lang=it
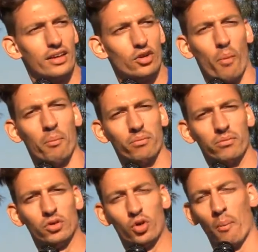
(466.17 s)

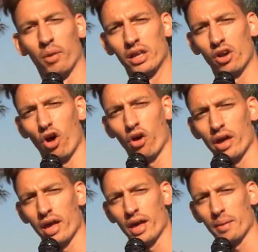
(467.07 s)
non, non
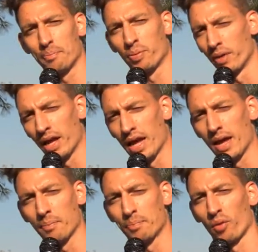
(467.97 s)
mollerò e
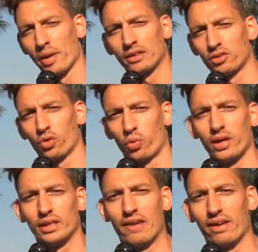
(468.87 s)
e prometto
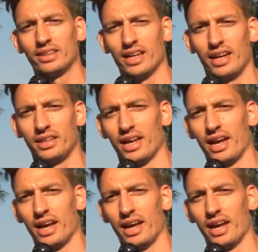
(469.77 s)
qui davanti alle,